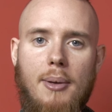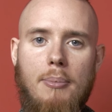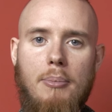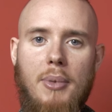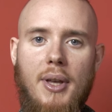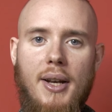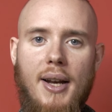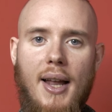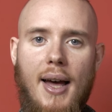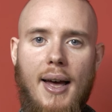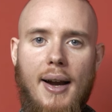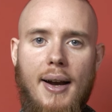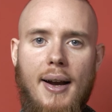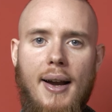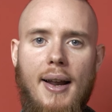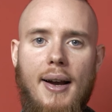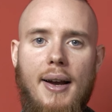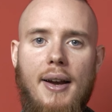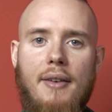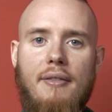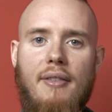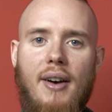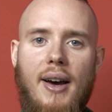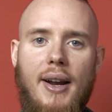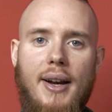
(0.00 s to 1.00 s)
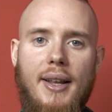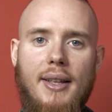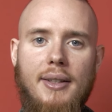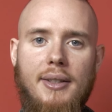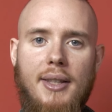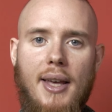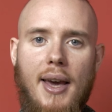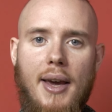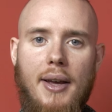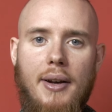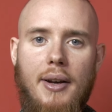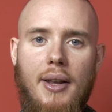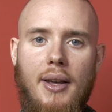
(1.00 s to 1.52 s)
abbinarla alle varie
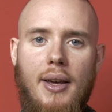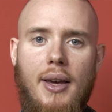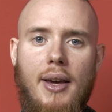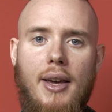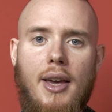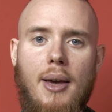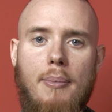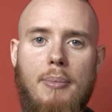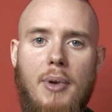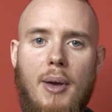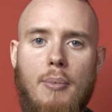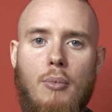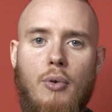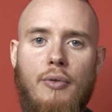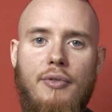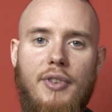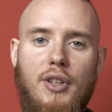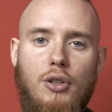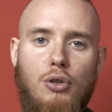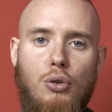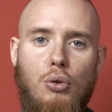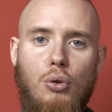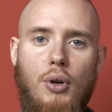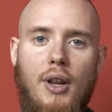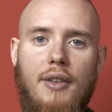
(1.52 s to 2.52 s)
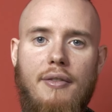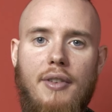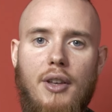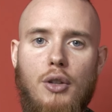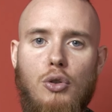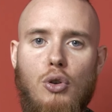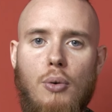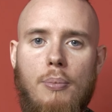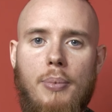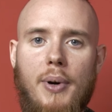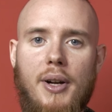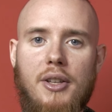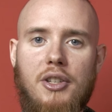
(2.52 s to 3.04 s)
tecniche che abbiamo visto nei
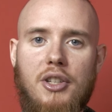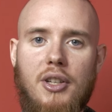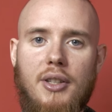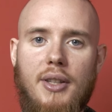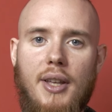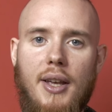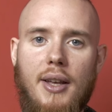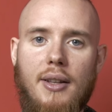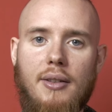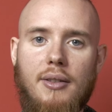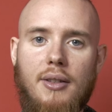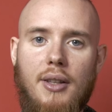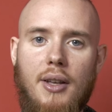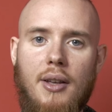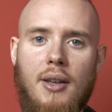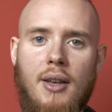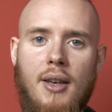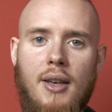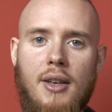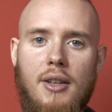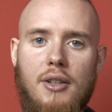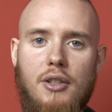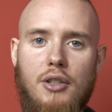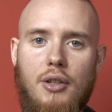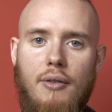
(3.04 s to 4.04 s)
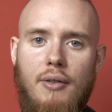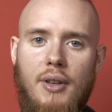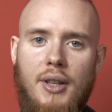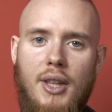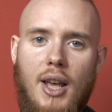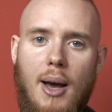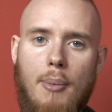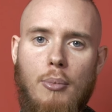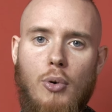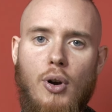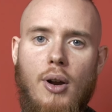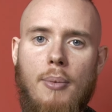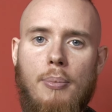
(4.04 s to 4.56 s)
video precedenti. Ci
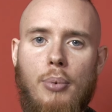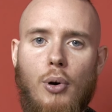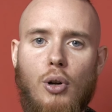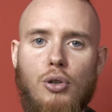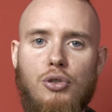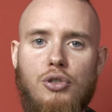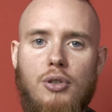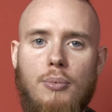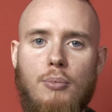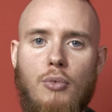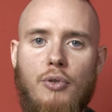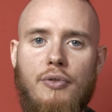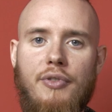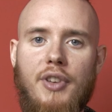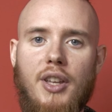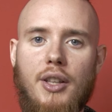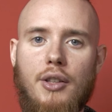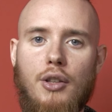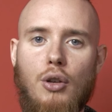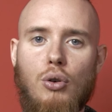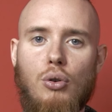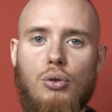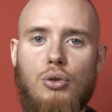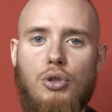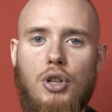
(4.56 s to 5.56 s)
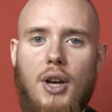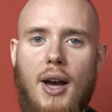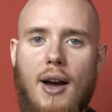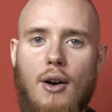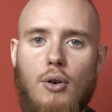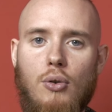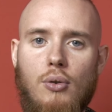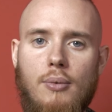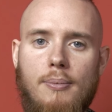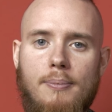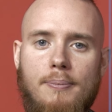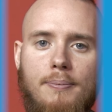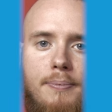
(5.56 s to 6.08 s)
vediamo nel prossimo video,
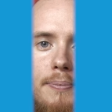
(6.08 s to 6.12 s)
ciao!